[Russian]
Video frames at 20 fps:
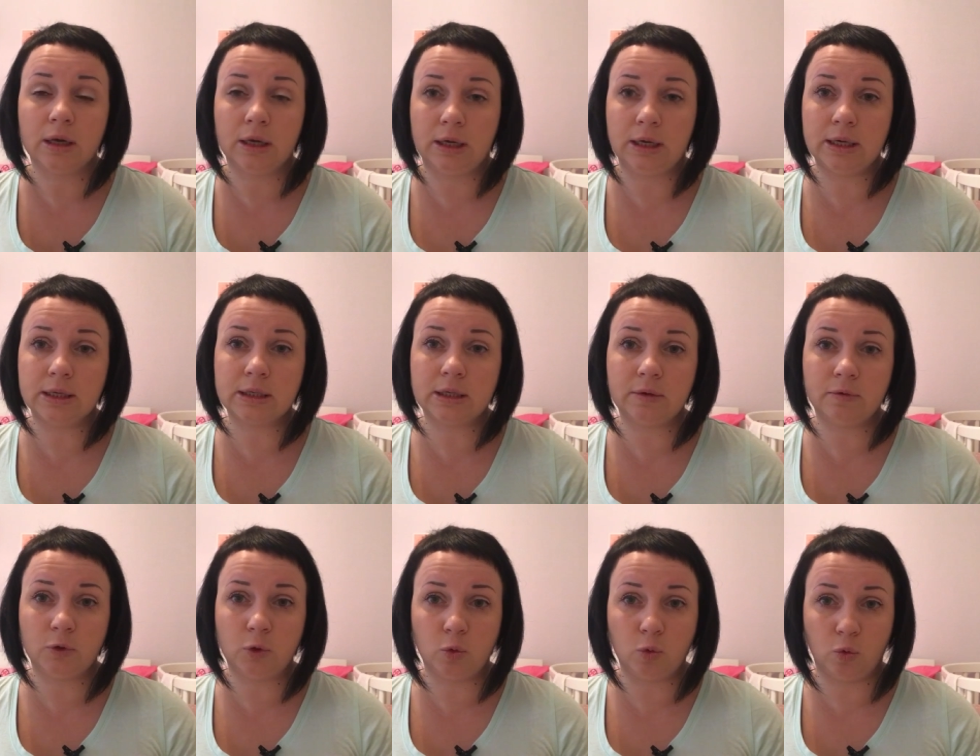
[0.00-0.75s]

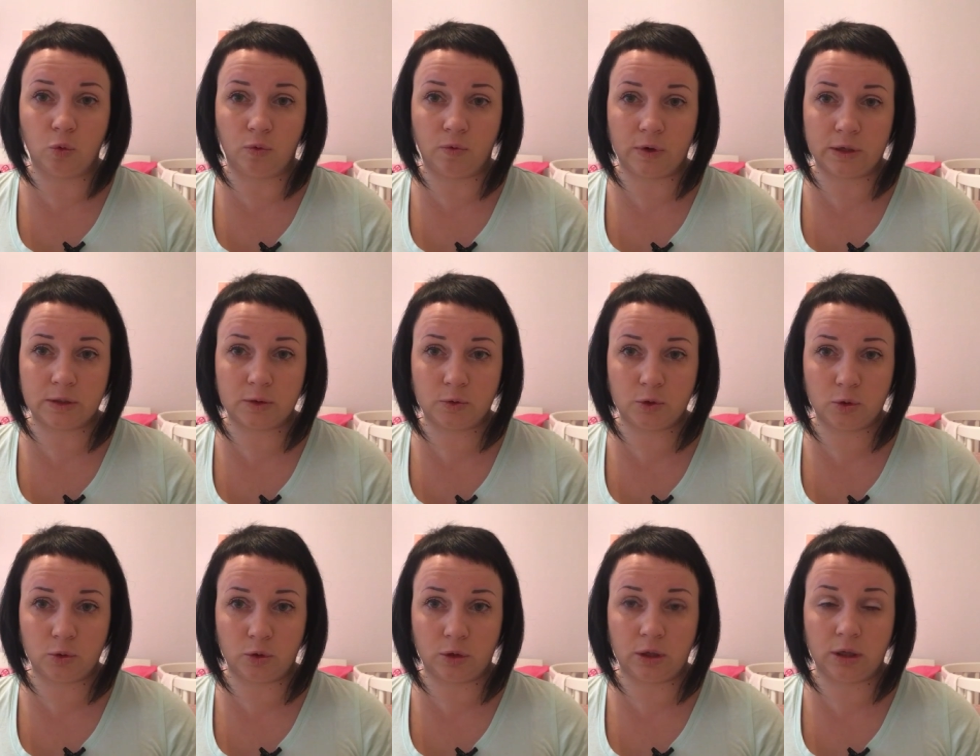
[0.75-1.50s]
если вдруг у вас
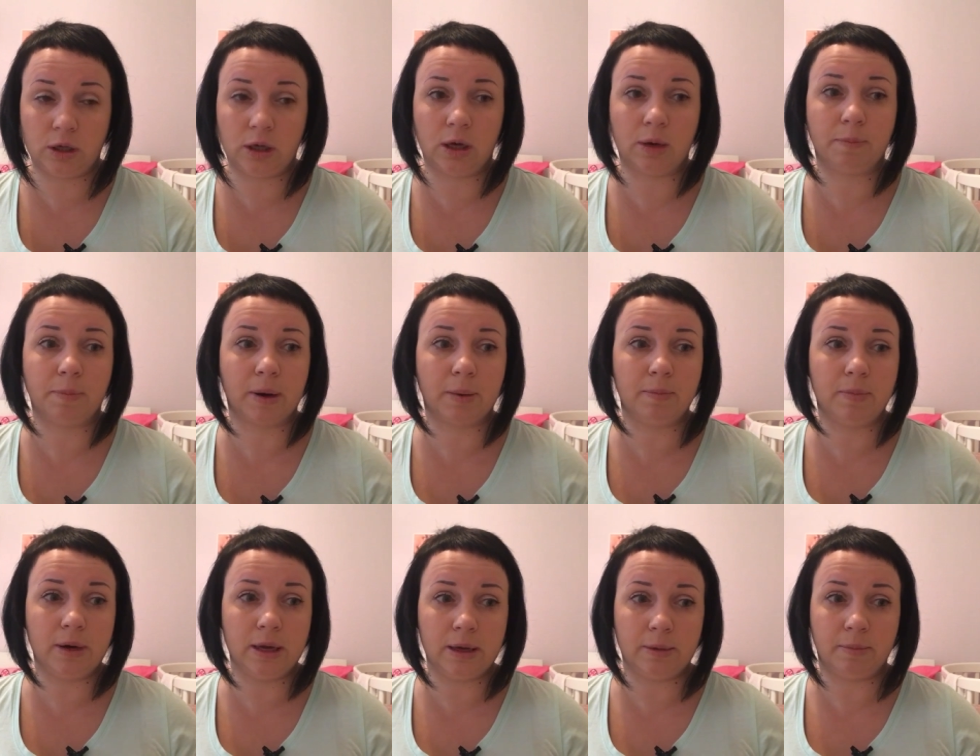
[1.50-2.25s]
все-таки
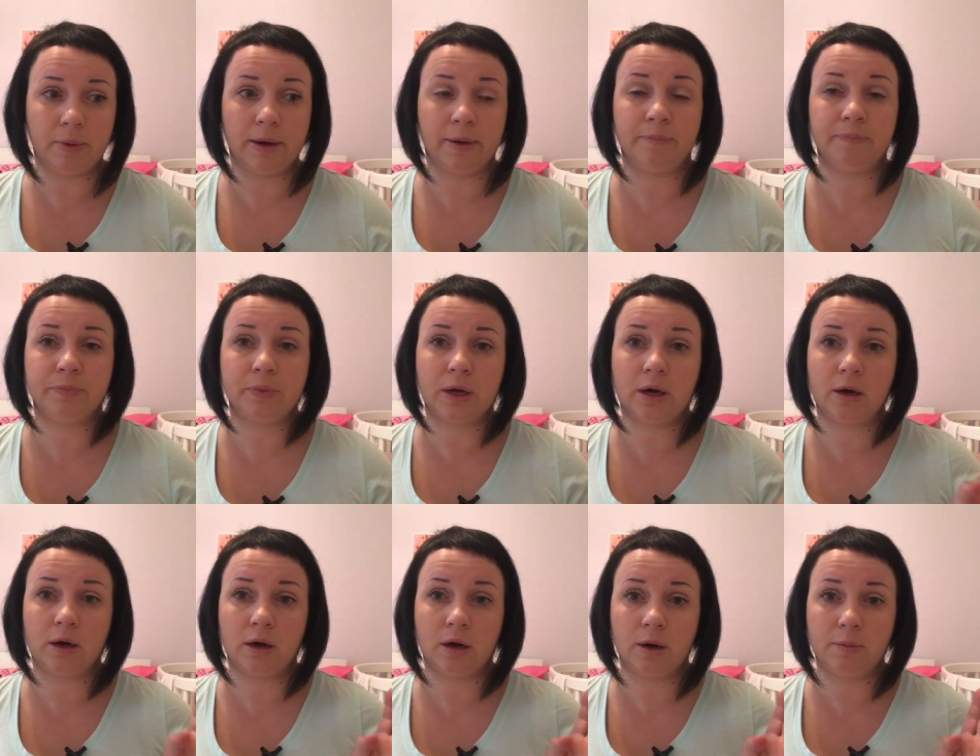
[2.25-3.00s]
проблемы,
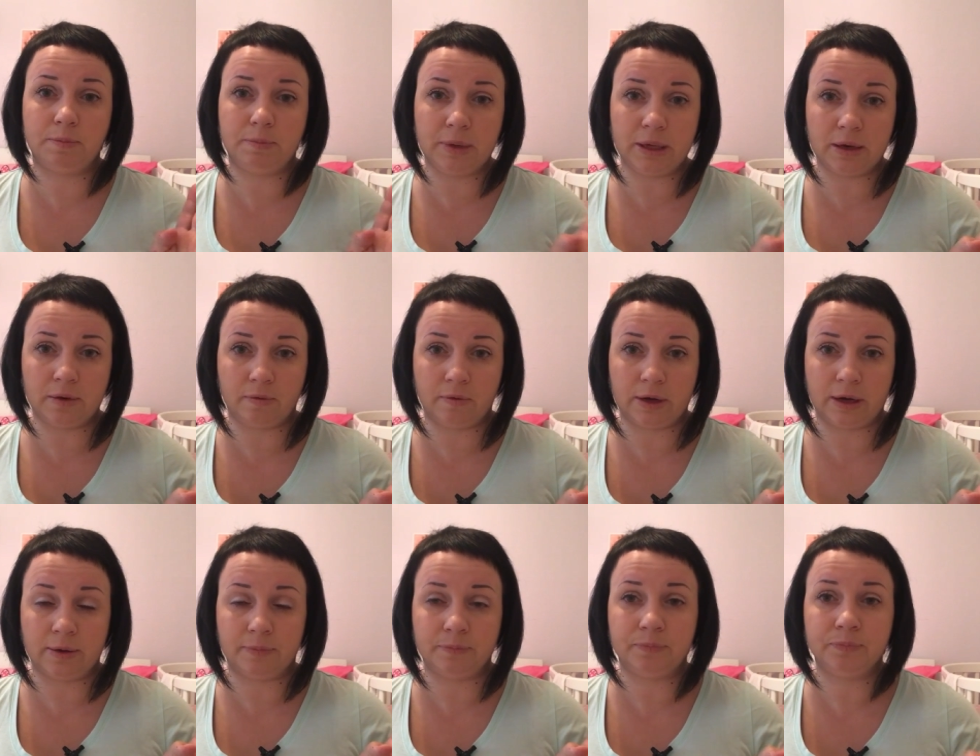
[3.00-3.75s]
а,
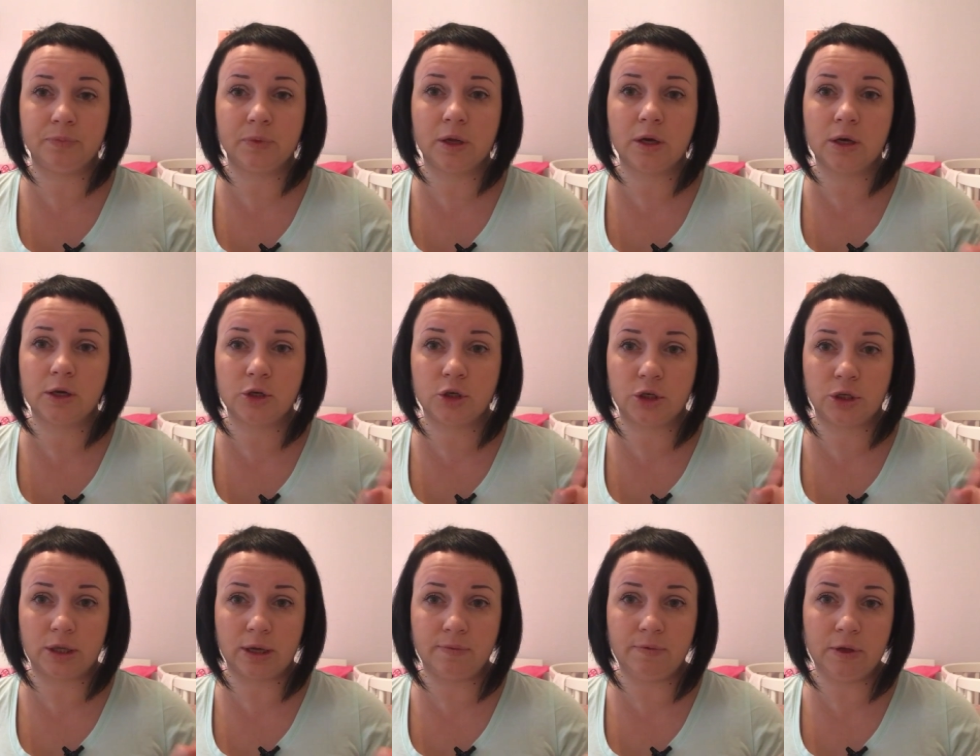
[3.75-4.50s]
первое,
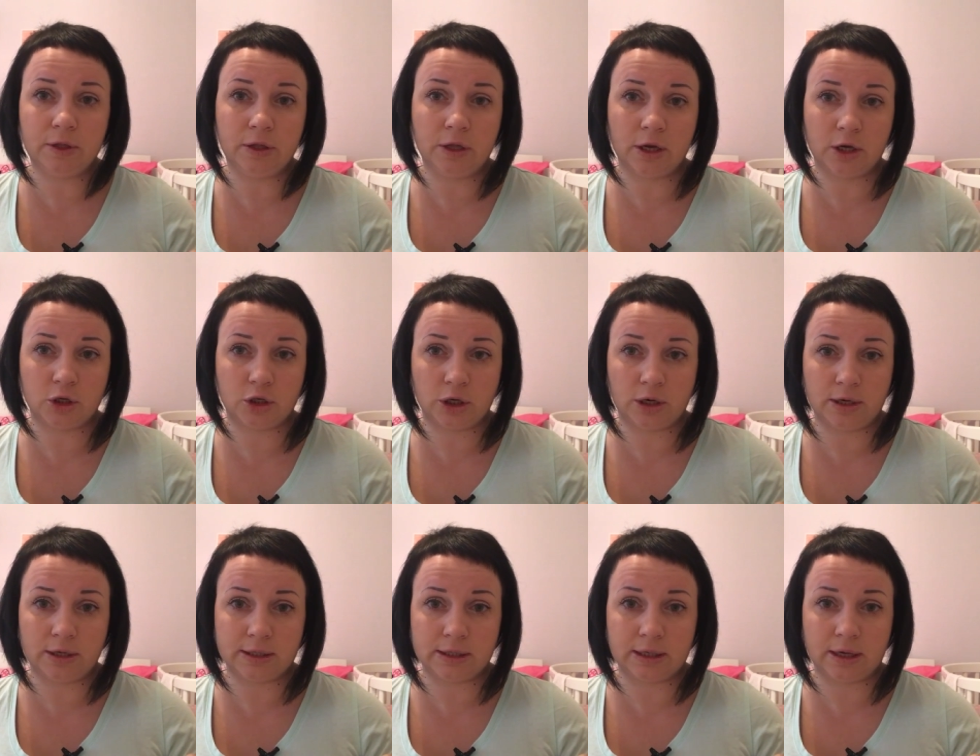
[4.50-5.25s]
щитовидная
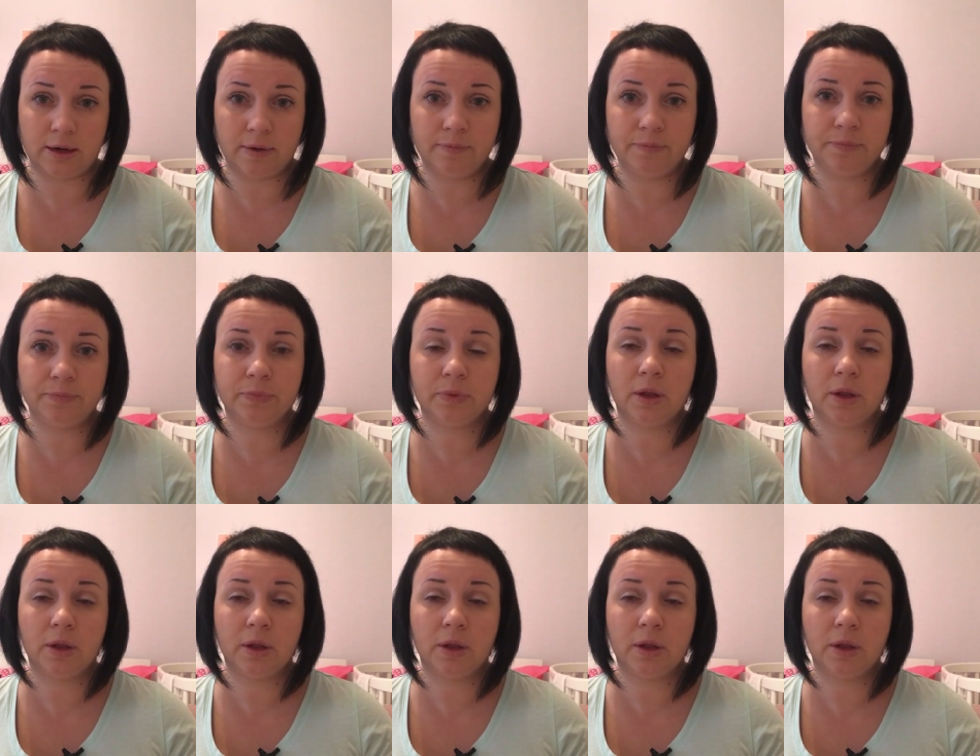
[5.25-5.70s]
железа,